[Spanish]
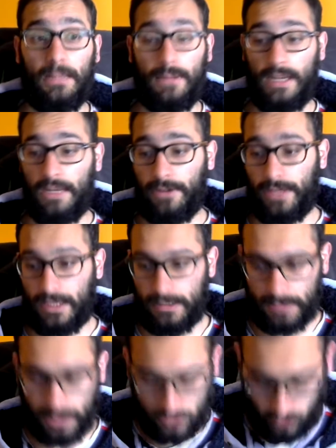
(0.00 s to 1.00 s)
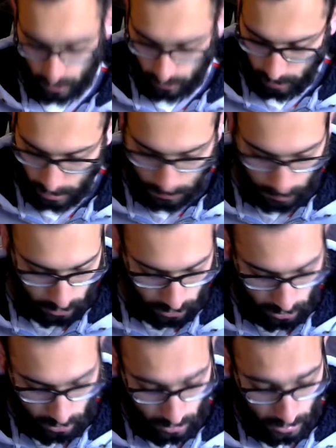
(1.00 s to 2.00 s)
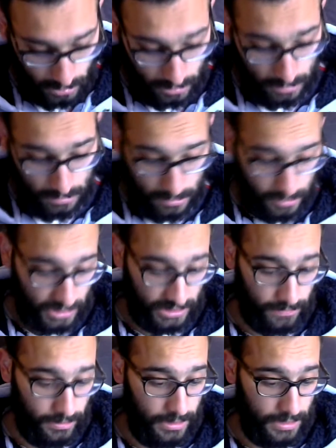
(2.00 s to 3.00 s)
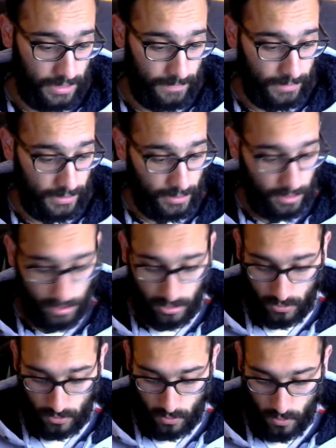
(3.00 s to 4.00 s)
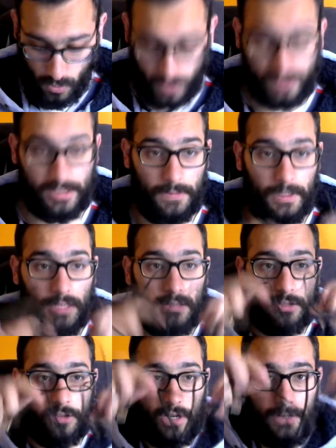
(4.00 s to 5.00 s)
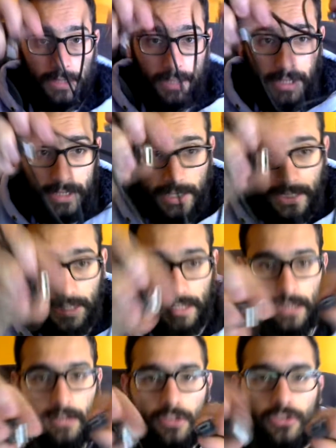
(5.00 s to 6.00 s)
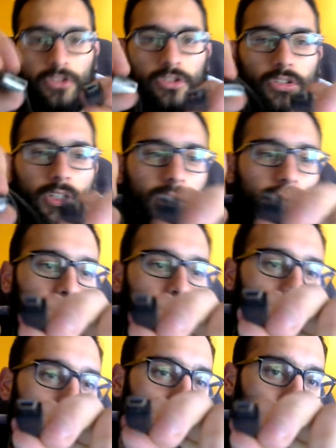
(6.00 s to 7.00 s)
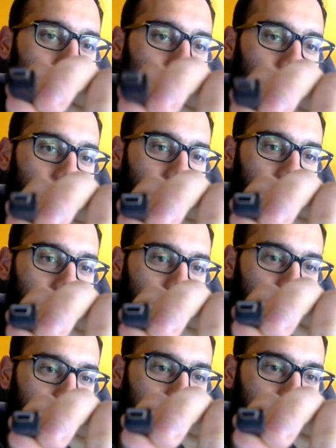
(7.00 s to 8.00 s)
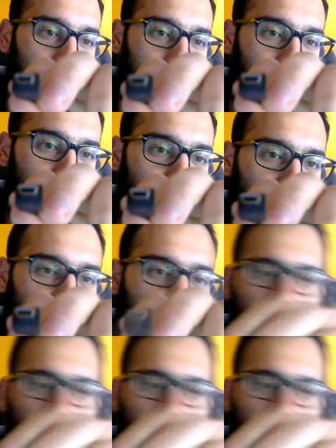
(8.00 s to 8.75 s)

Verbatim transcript: mal, la verdad, está chulo, mola un montón. Ya sabéis, cable USB de toda la vida. Aquí tenéis los conectores, ¿vale? Para que lo veáis perfectamente. Tampoco estoy haciendo